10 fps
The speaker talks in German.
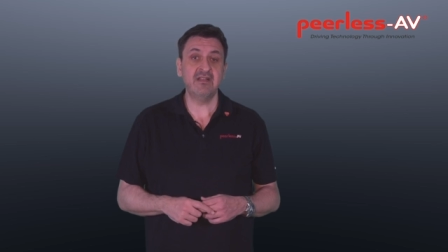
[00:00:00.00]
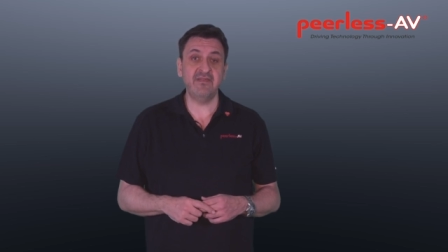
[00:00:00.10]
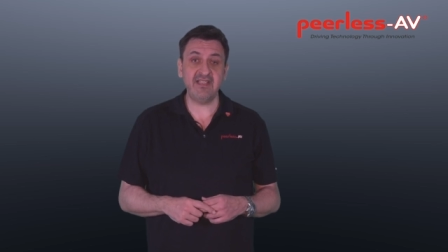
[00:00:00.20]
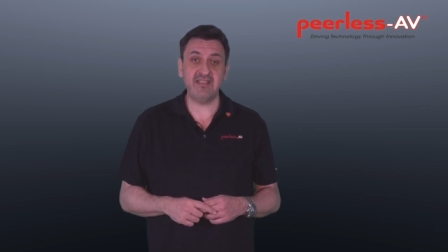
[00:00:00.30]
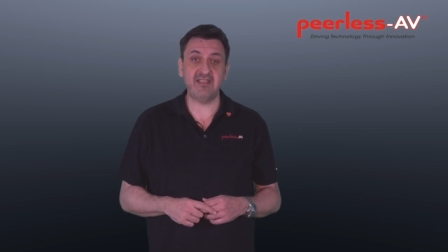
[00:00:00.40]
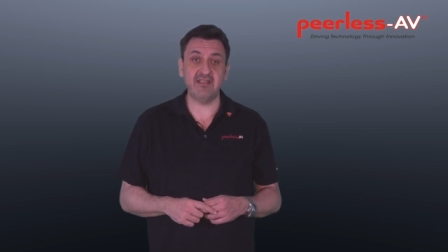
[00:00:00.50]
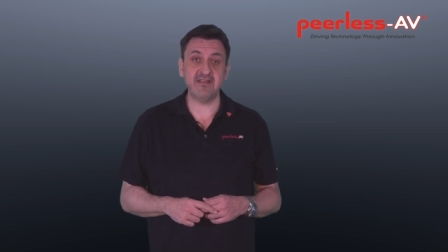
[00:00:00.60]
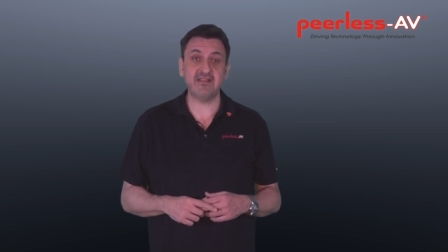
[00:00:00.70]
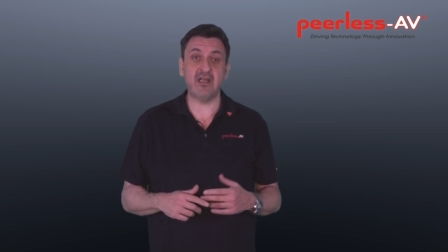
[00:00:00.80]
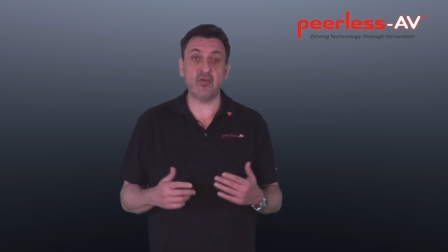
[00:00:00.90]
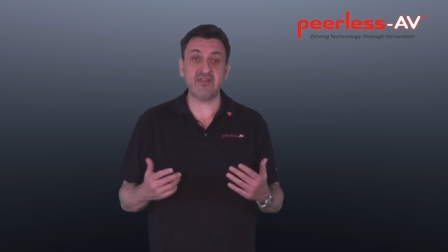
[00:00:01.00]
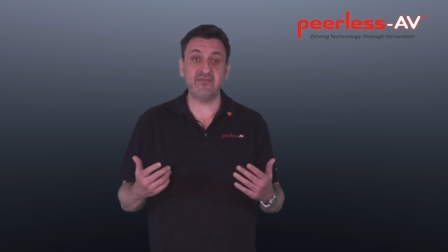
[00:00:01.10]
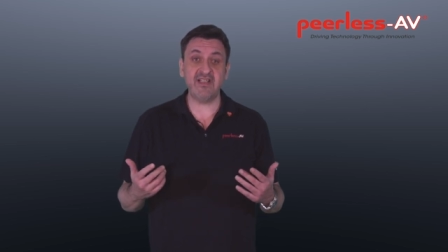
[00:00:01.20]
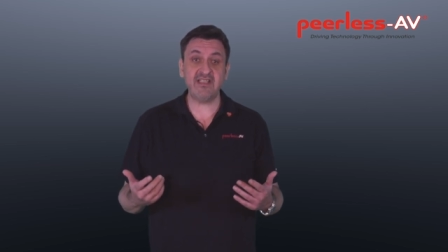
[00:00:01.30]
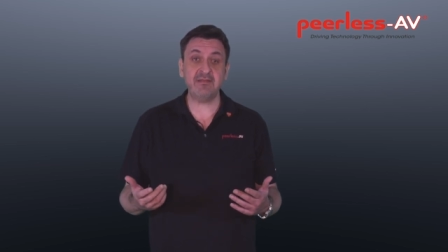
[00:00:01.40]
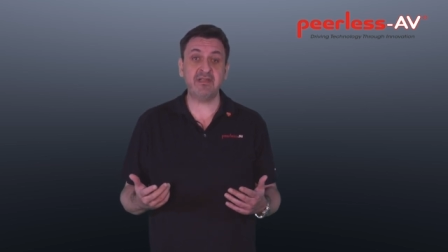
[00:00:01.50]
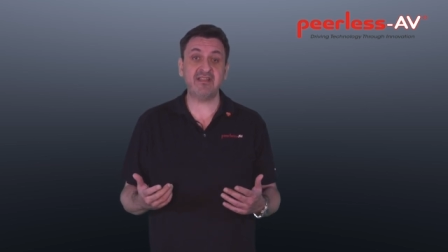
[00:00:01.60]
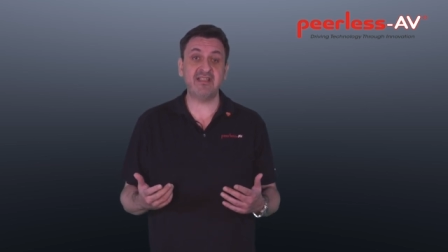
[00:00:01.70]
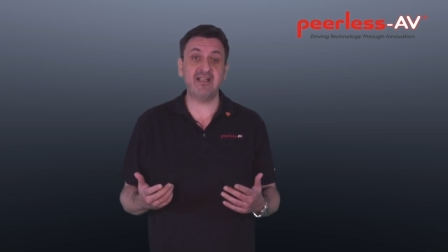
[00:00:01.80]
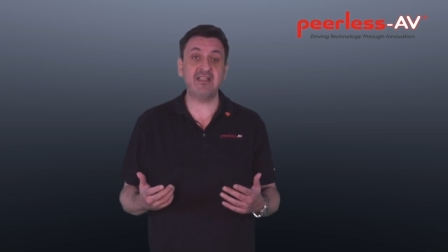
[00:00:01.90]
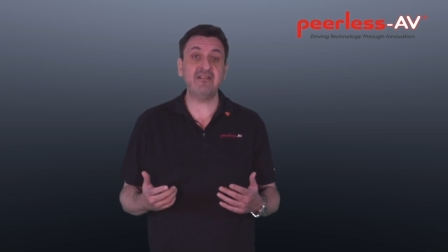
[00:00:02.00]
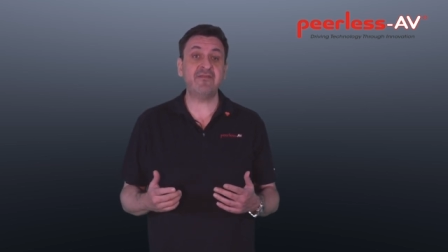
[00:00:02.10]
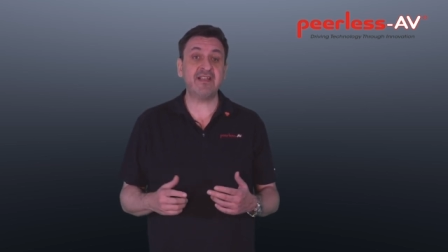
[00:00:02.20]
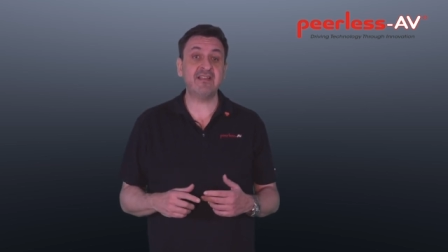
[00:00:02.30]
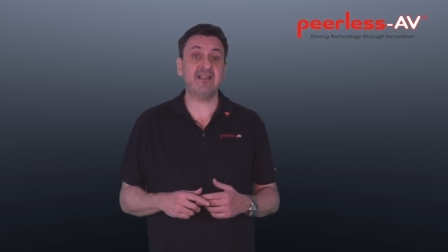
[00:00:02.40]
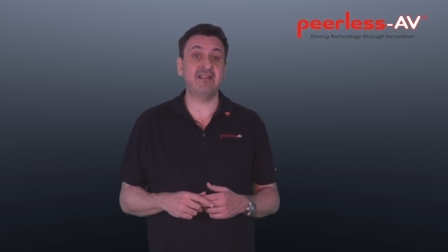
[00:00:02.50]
Wichtig ist, aus welchem Material die Wand,